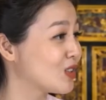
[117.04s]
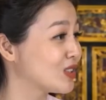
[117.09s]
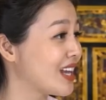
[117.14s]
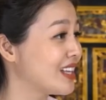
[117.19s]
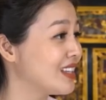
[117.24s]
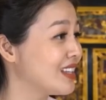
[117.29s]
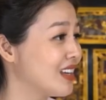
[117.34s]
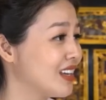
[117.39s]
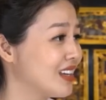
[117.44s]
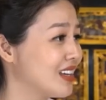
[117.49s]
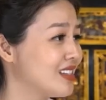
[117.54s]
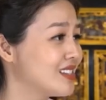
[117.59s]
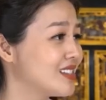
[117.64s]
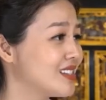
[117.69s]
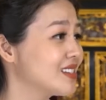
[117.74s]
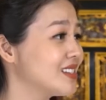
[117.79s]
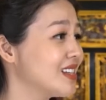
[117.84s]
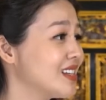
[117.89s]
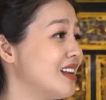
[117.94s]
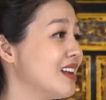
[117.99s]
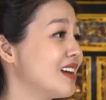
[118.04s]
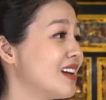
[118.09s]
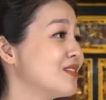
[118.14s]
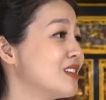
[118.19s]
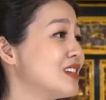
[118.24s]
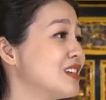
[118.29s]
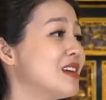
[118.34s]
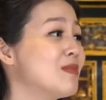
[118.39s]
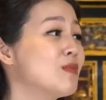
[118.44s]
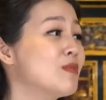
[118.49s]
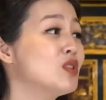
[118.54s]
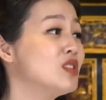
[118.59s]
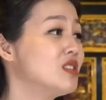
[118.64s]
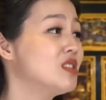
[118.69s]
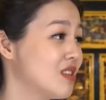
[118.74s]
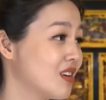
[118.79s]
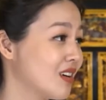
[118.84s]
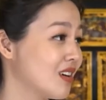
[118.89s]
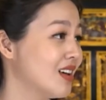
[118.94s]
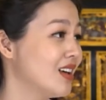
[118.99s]
tại thế thì chắc chắn là cái vấn đề môi
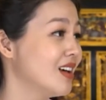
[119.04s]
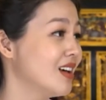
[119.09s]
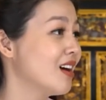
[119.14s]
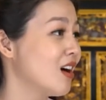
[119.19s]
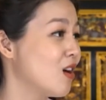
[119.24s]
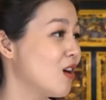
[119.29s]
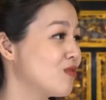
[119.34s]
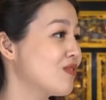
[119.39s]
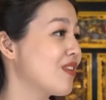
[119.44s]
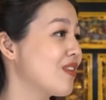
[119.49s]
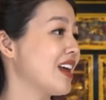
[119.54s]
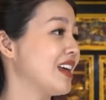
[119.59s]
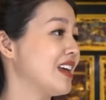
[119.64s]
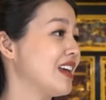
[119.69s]
trường không phải